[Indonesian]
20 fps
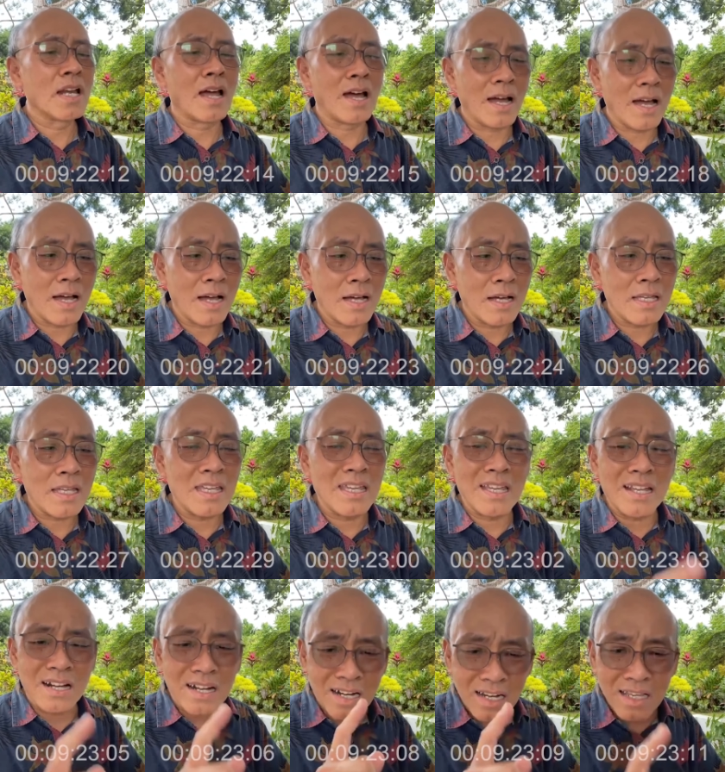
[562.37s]
Nah,
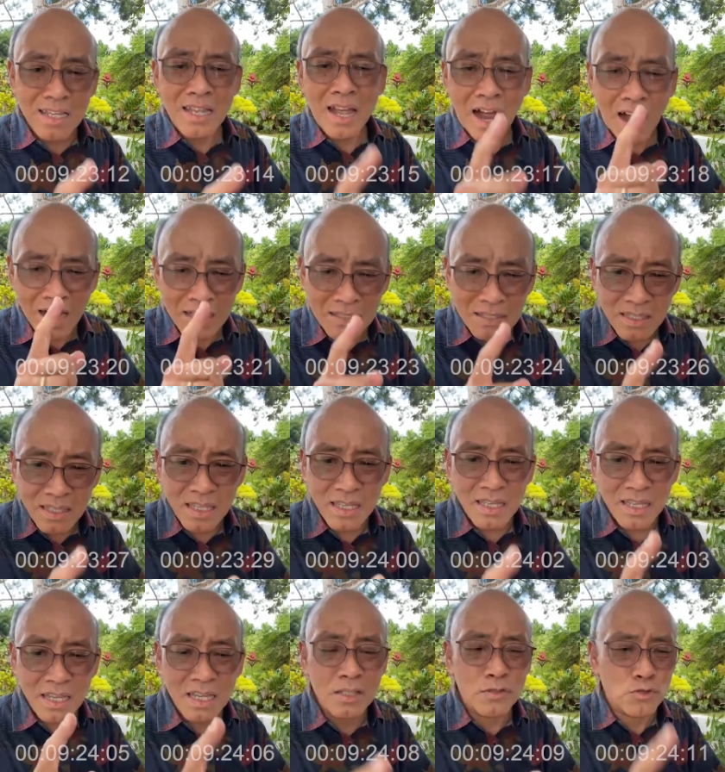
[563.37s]
iri
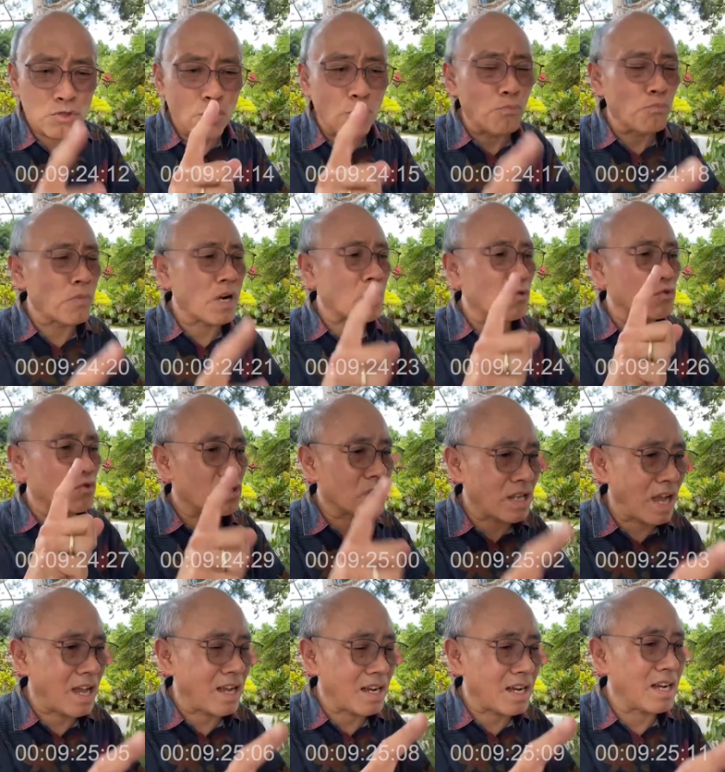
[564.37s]
hati itu
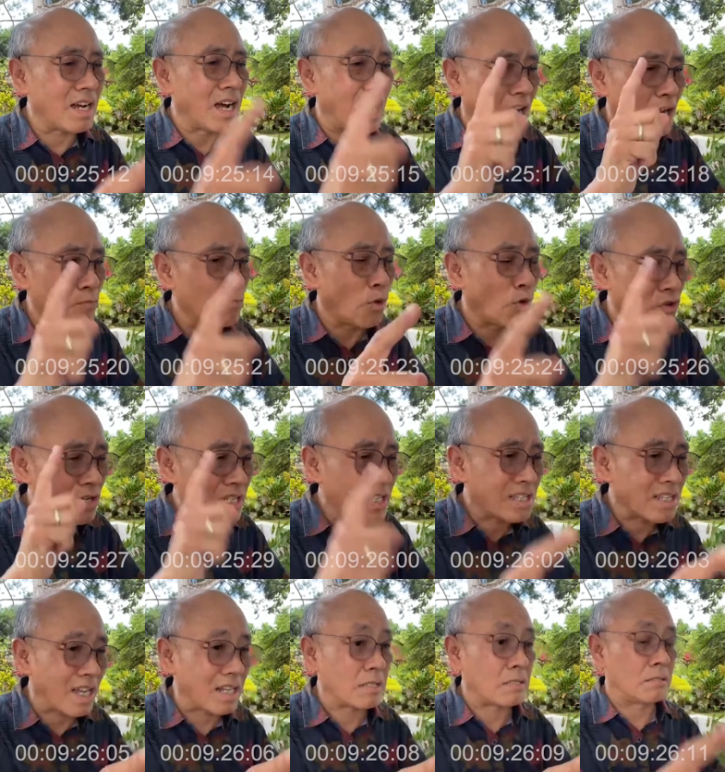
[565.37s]
merusak
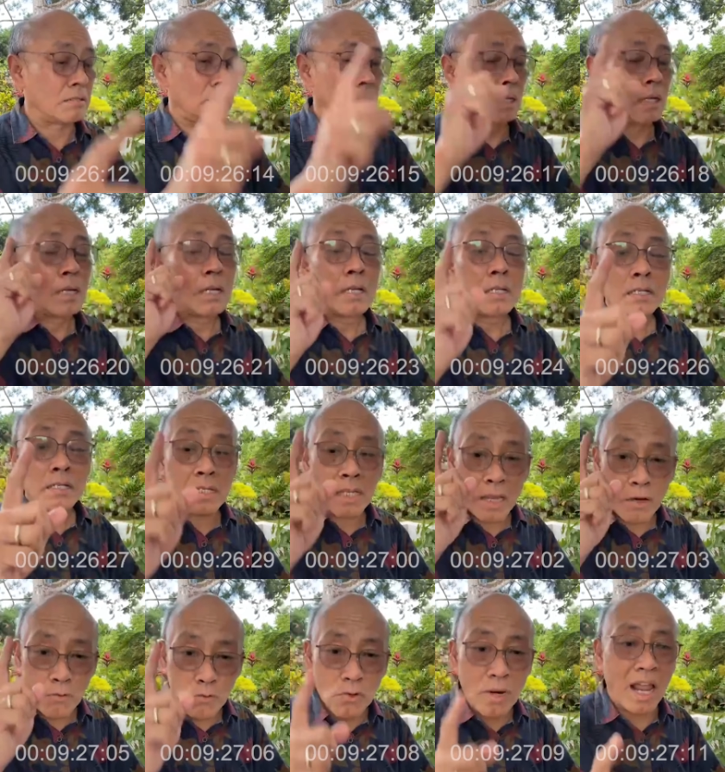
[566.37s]
keharmonisan.
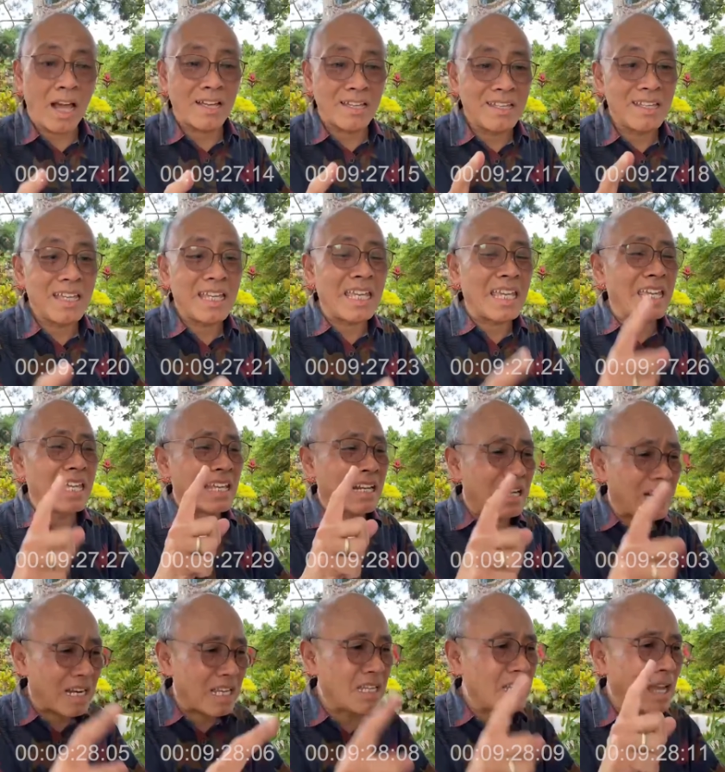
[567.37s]
Saya ulangi,
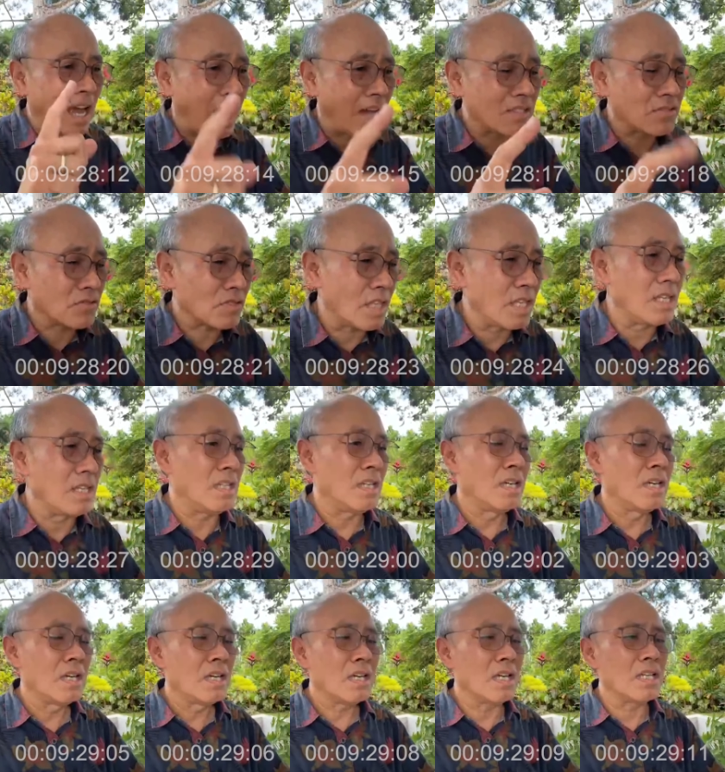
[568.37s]
iri hati
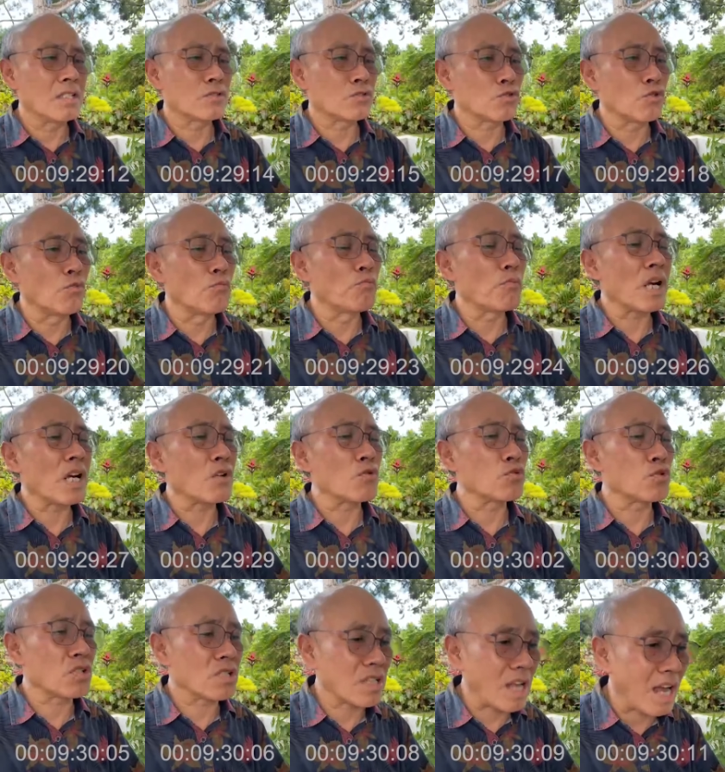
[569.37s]
itu
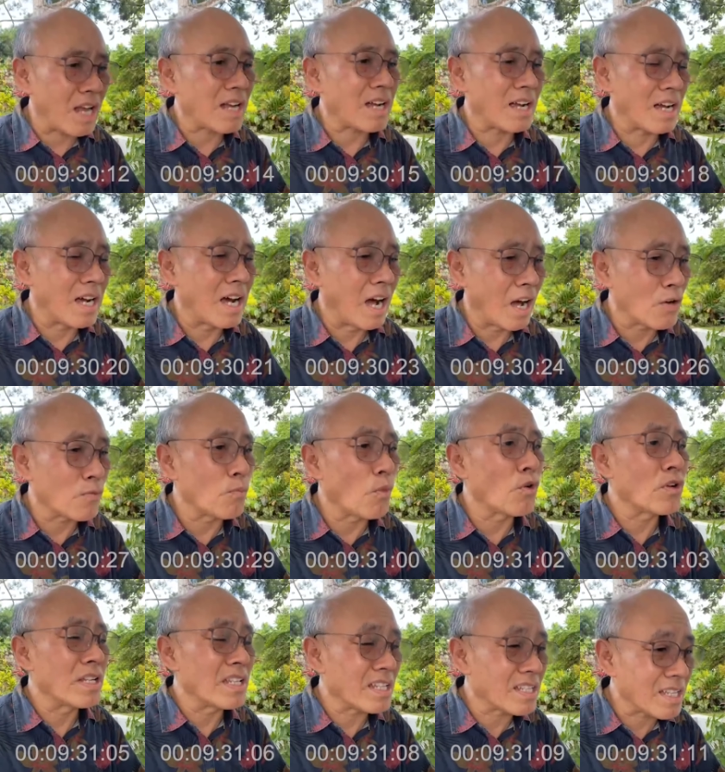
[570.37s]
merusak
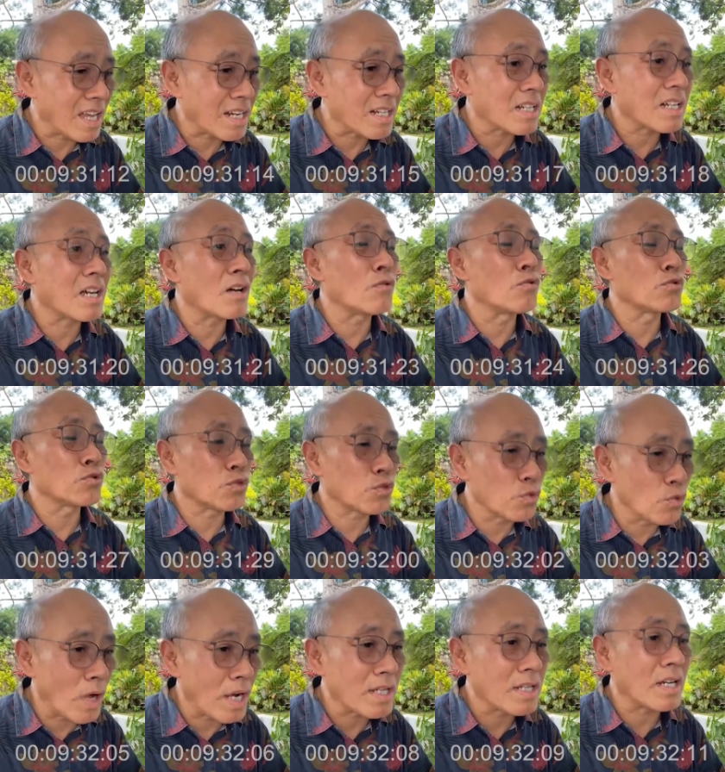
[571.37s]
keharmonisan
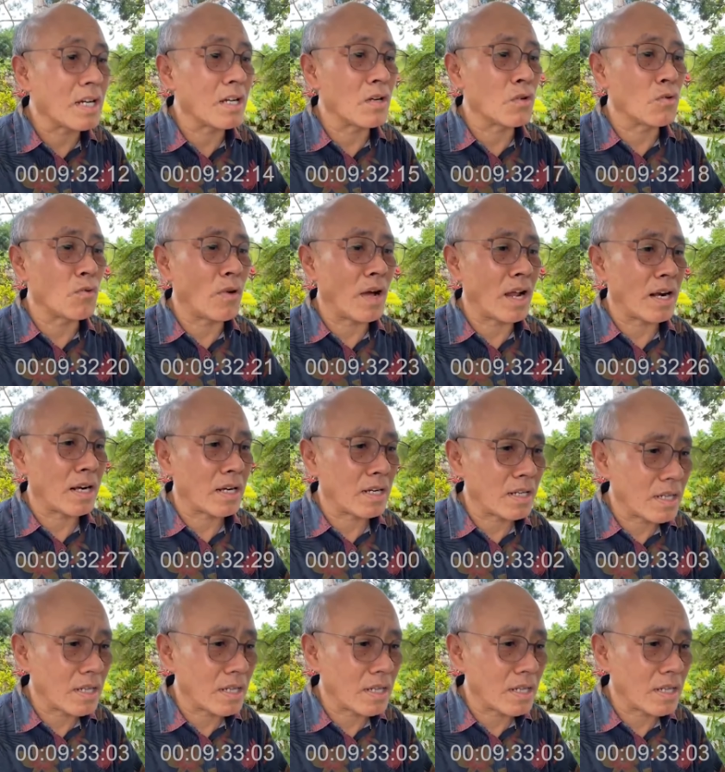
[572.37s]
keutuhan keluarga.